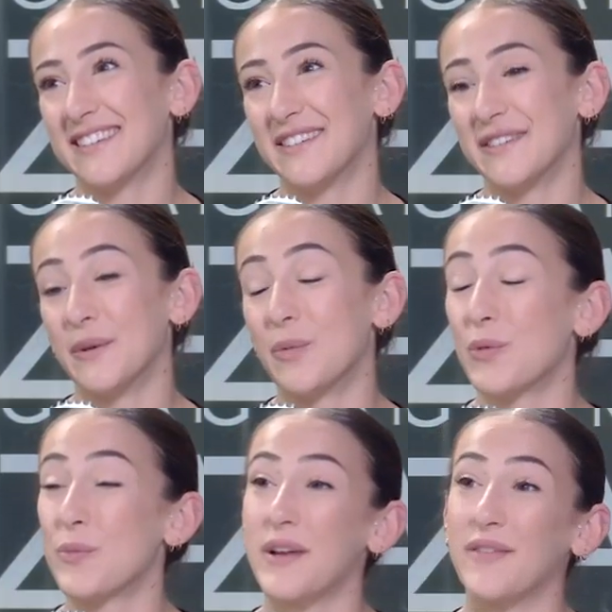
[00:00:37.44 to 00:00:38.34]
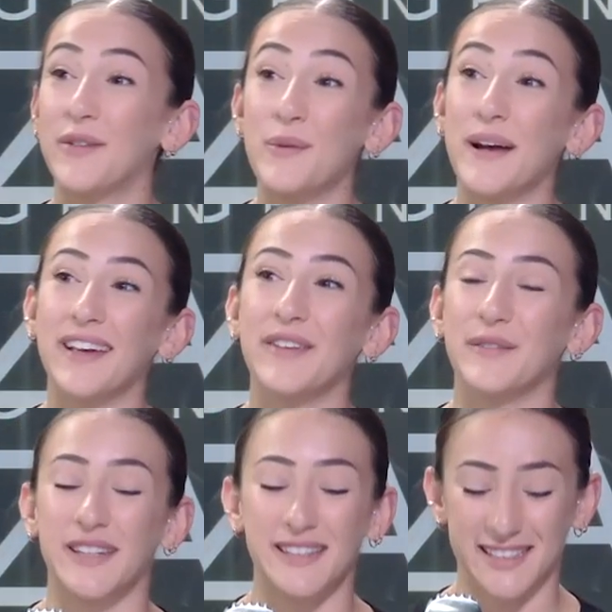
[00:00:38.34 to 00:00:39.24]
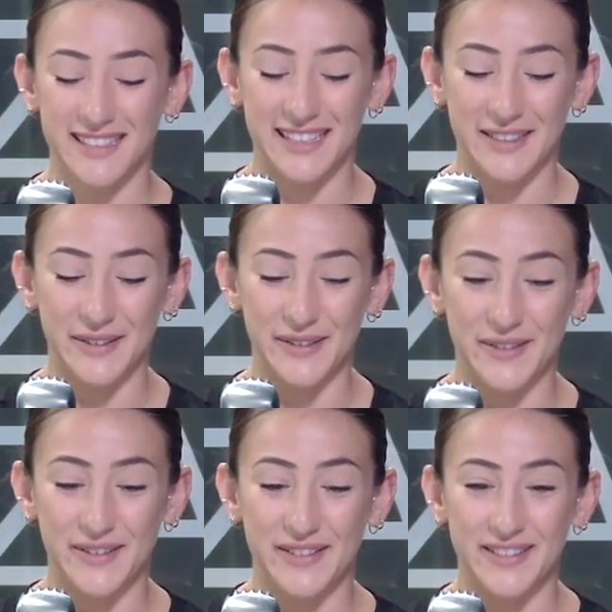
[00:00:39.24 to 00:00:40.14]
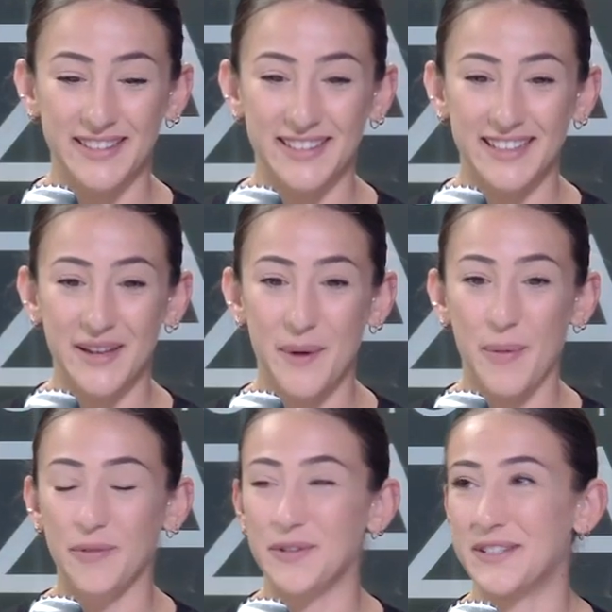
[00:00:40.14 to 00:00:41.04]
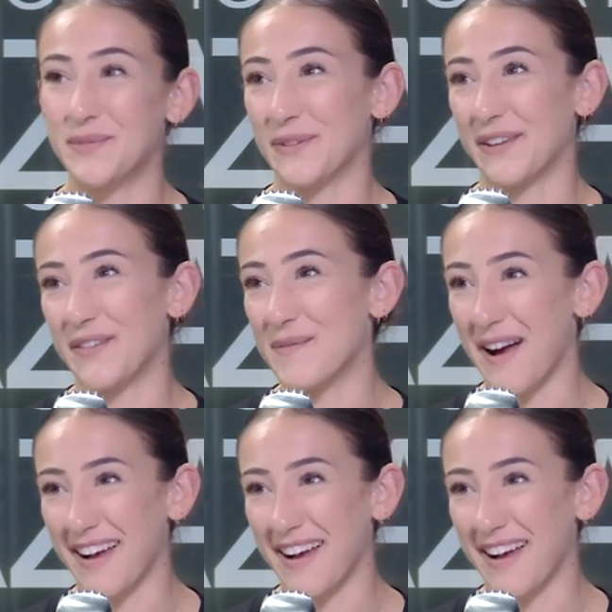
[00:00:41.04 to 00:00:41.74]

dans mon groupe, il y avait deux Marines en fait. Et et ma prof de gym en avait marre,